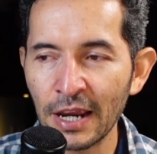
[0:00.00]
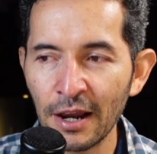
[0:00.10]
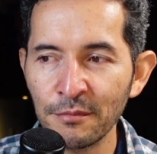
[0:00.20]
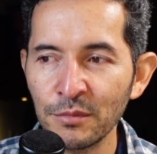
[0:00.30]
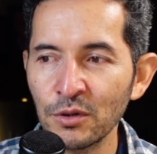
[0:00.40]

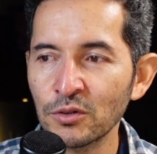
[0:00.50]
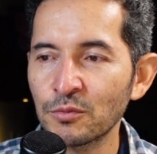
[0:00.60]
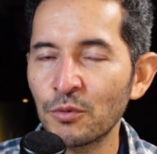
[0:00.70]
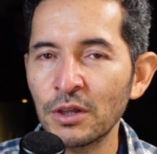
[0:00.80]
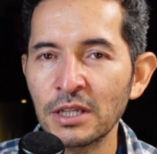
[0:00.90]
cambios,
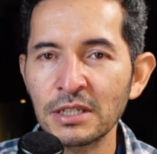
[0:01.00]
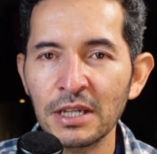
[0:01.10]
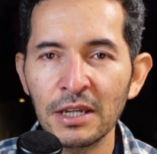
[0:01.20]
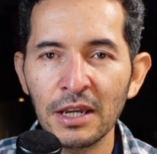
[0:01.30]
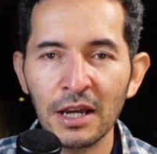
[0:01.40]
puedes
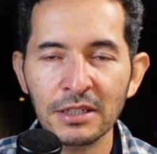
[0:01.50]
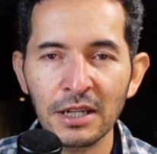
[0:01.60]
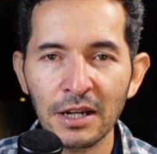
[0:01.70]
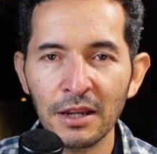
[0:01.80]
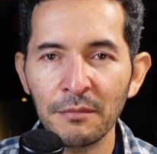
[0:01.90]
eh,
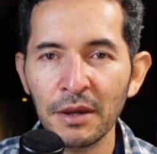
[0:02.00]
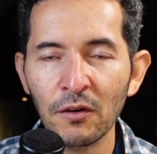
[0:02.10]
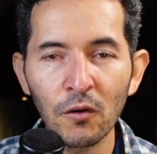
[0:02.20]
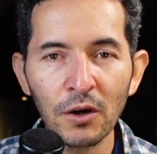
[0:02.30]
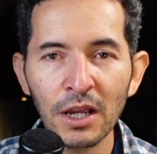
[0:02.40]
hacerle
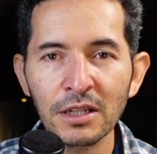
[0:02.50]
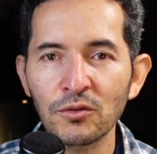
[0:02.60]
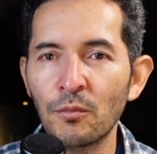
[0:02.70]
mejoras